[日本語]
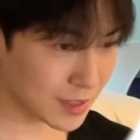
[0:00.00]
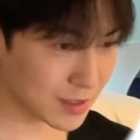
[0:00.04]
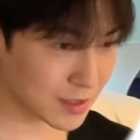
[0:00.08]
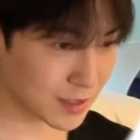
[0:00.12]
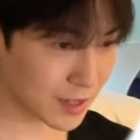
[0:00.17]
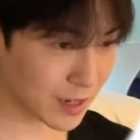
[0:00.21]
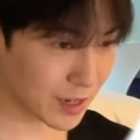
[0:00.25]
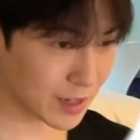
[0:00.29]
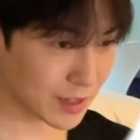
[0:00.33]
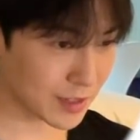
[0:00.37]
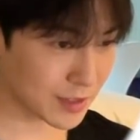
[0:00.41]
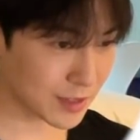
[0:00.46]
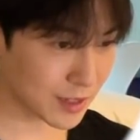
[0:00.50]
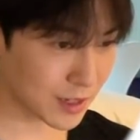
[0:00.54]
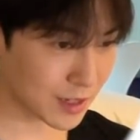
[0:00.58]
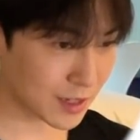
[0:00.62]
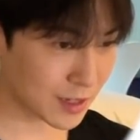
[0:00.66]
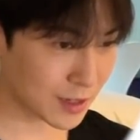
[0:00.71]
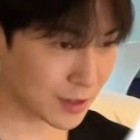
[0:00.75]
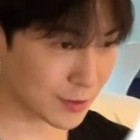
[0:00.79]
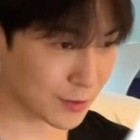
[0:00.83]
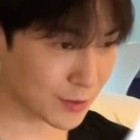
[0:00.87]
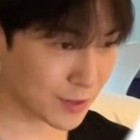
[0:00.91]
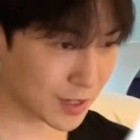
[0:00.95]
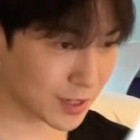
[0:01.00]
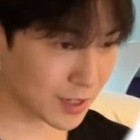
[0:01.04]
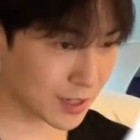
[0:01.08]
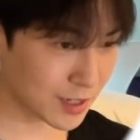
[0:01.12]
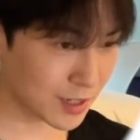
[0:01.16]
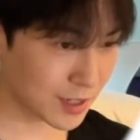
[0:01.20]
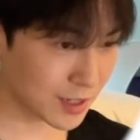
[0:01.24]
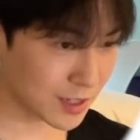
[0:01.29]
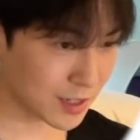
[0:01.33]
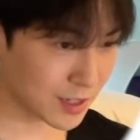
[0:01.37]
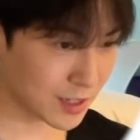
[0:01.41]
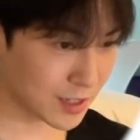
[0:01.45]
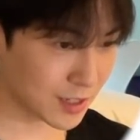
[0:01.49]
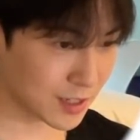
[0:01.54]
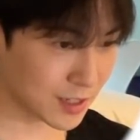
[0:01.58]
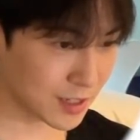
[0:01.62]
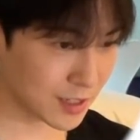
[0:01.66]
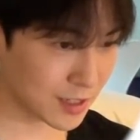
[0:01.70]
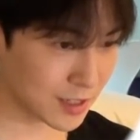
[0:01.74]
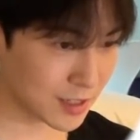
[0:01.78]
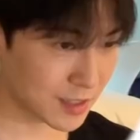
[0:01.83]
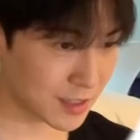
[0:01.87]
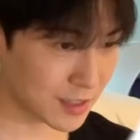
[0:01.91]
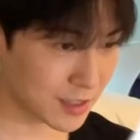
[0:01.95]
ジェイさん
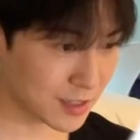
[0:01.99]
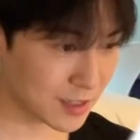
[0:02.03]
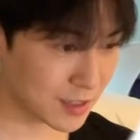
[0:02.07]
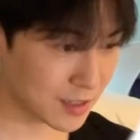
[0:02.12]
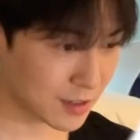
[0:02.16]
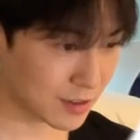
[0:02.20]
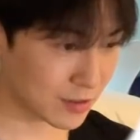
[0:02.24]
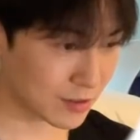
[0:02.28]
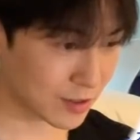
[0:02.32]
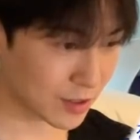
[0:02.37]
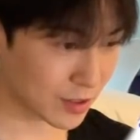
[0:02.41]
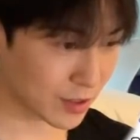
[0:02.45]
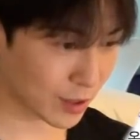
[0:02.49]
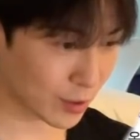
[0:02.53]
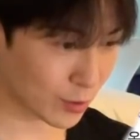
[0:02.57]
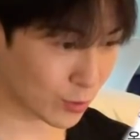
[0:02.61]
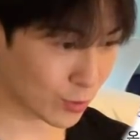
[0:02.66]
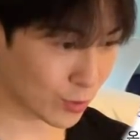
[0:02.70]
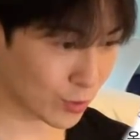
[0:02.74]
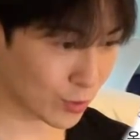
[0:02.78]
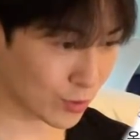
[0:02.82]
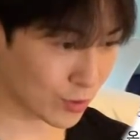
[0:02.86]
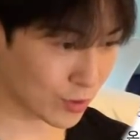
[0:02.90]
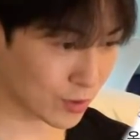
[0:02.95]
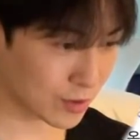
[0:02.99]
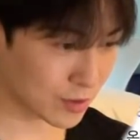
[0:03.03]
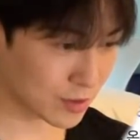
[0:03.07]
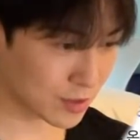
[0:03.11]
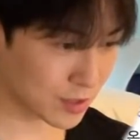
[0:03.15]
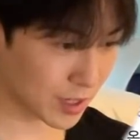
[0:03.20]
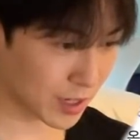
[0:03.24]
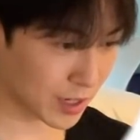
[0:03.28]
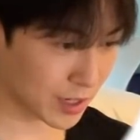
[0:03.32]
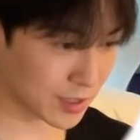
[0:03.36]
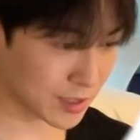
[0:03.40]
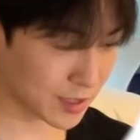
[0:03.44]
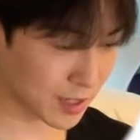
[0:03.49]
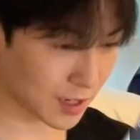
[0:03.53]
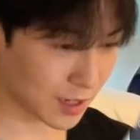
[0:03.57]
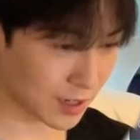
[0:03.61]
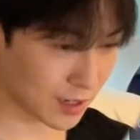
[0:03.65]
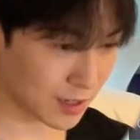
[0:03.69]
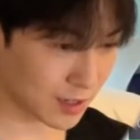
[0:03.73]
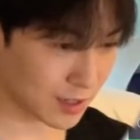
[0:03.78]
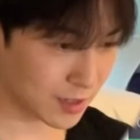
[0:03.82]
は出てこジェイさん